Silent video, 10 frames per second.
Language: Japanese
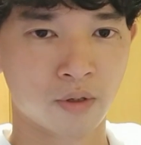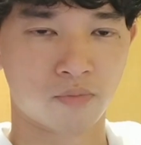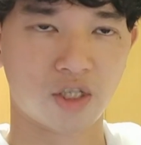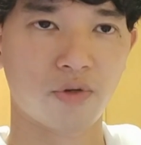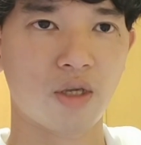
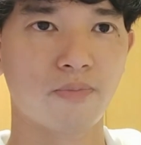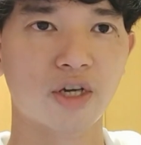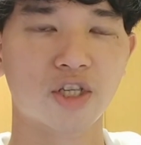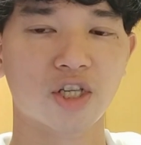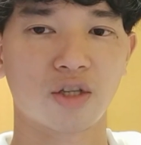ちなみにま
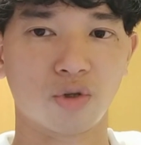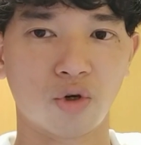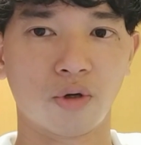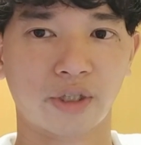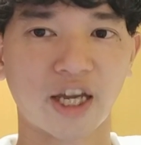きちゃん
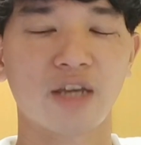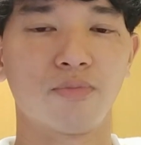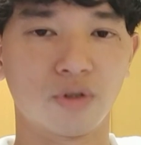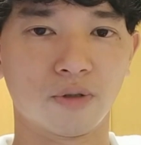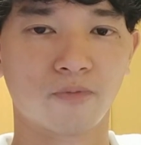の
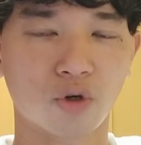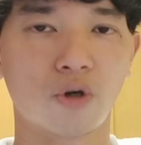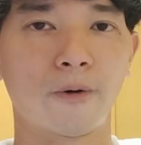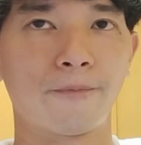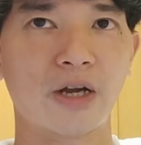タイム
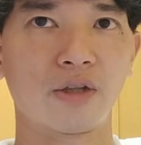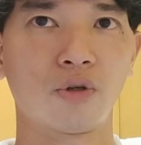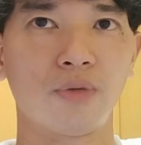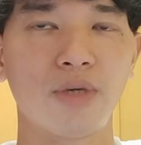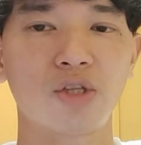とあの
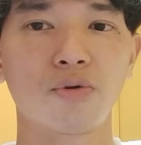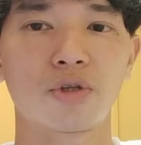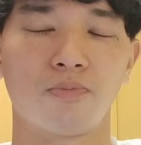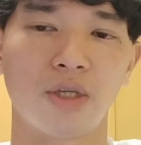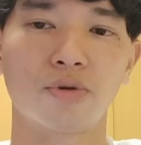ウス
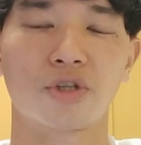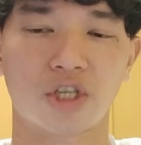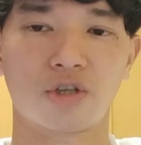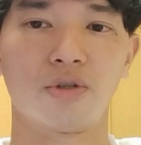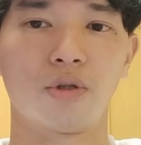筋御ス
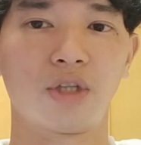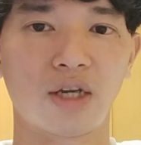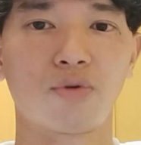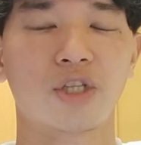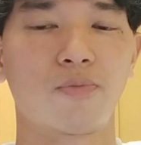筋君の
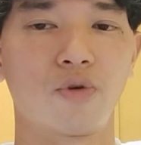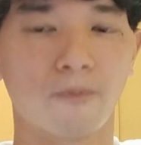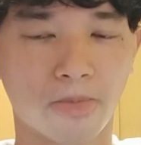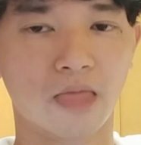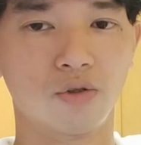デローザも
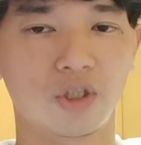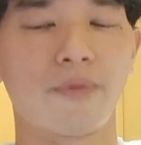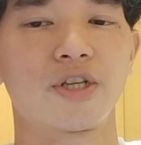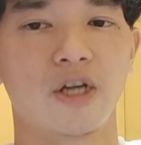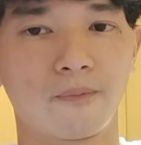売って
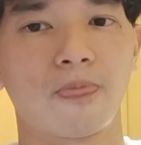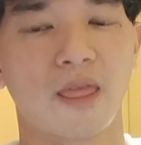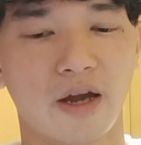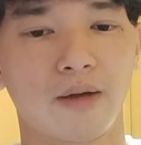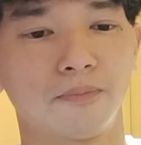まし
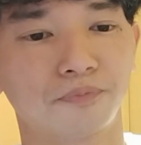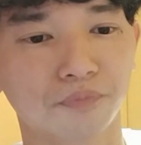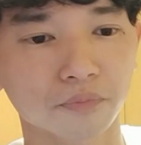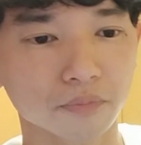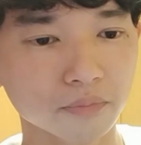た、はい、
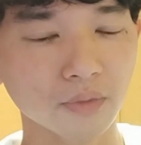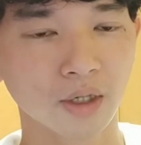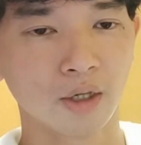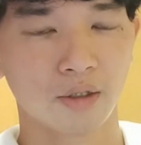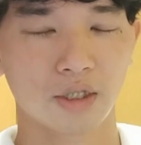
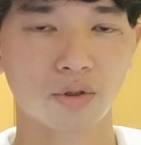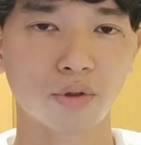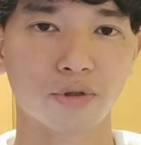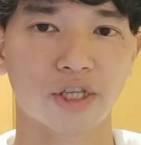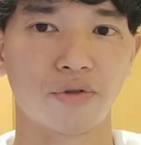で
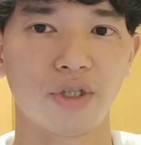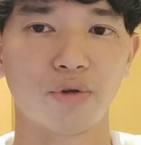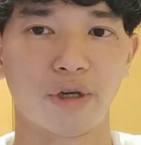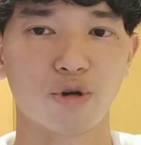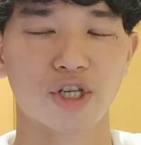東堂さんのリオ
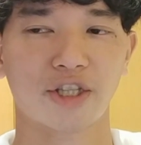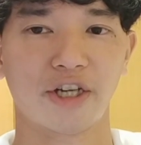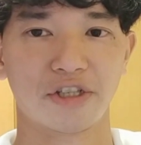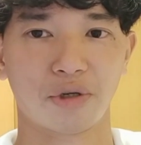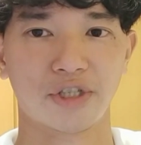で欲しかったん
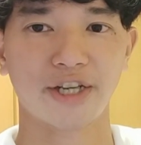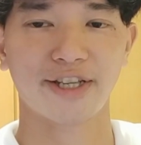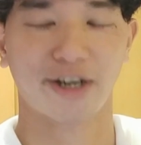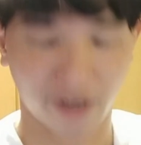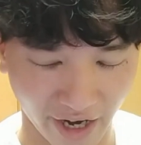ですけど残念
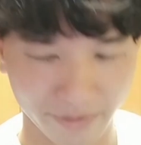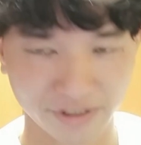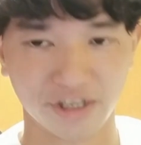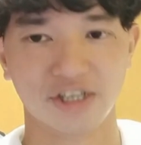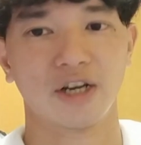ながら買えま
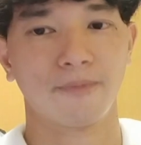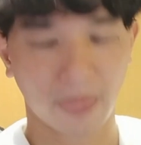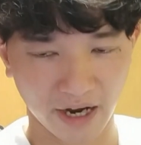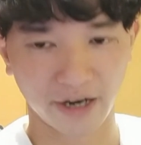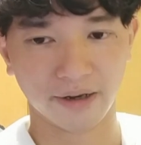せんでし
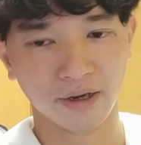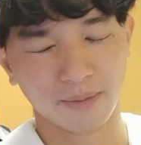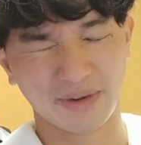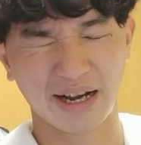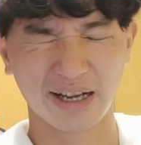た、はい
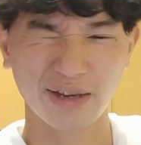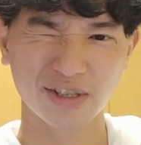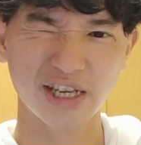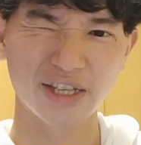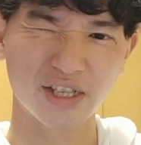まあ、あれは
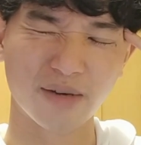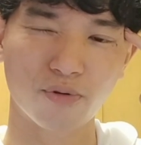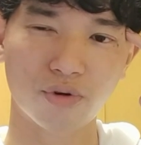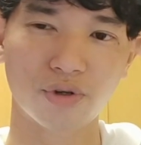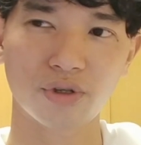サイズが
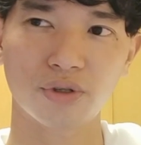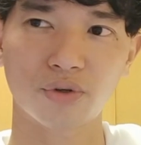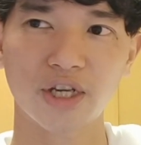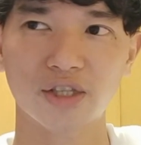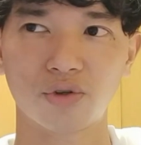僕の
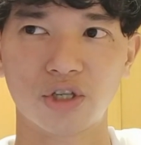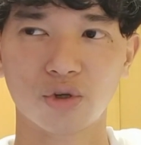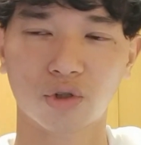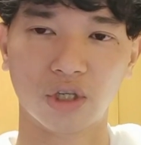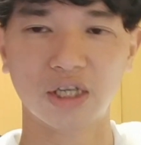やつより
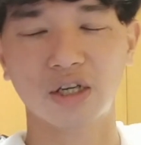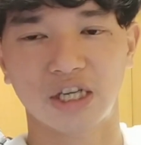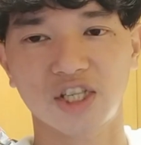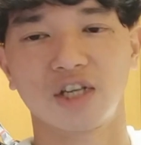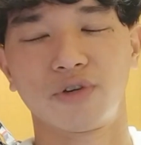ちょっと1
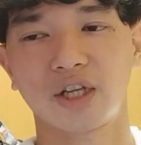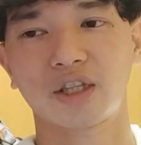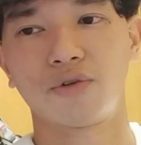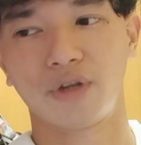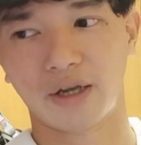台上だっ
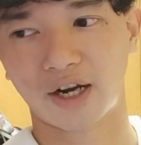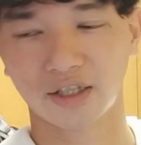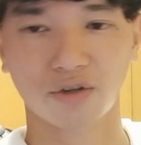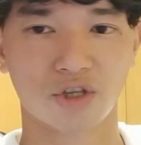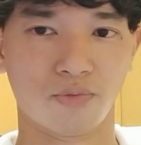たので買っ
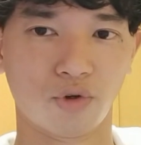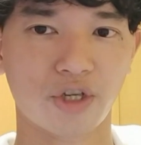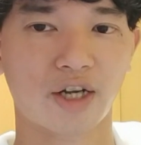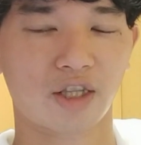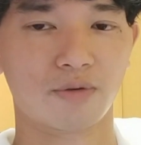たとしても乗れ
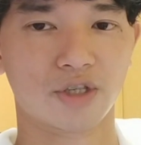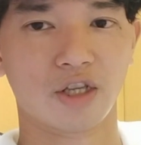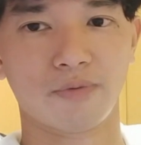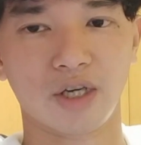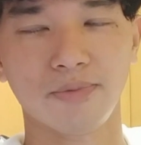なかったかもしれないの
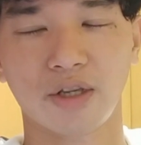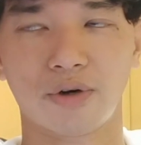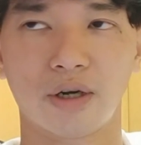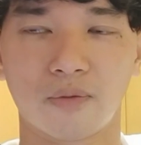で、まあ、今では